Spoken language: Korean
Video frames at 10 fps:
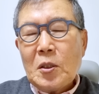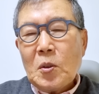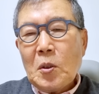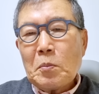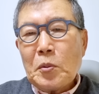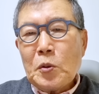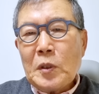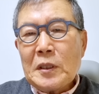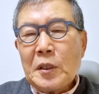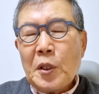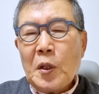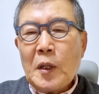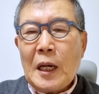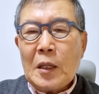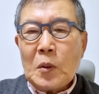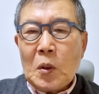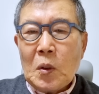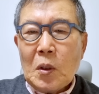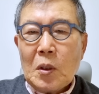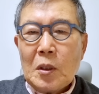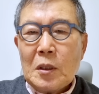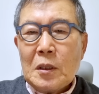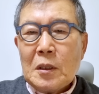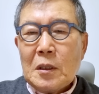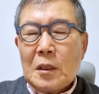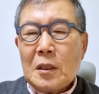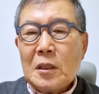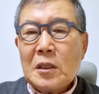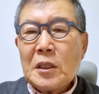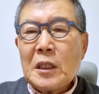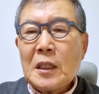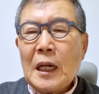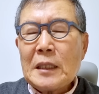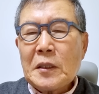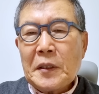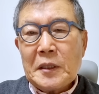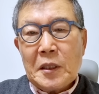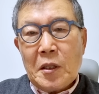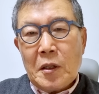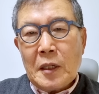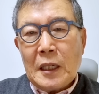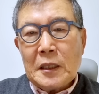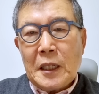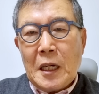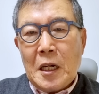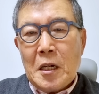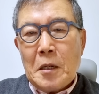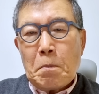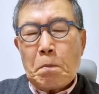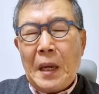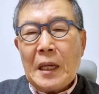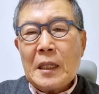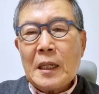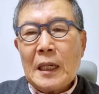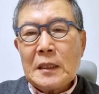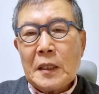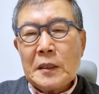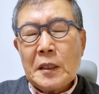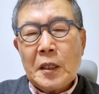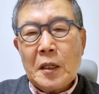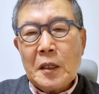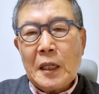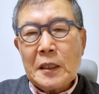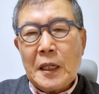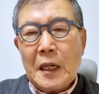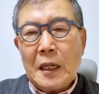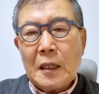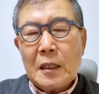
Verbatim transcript: 또 미국에서 태어나도 어, 흑인 가정에서 태어나느냐, 백인 가정에서 태어나느냐,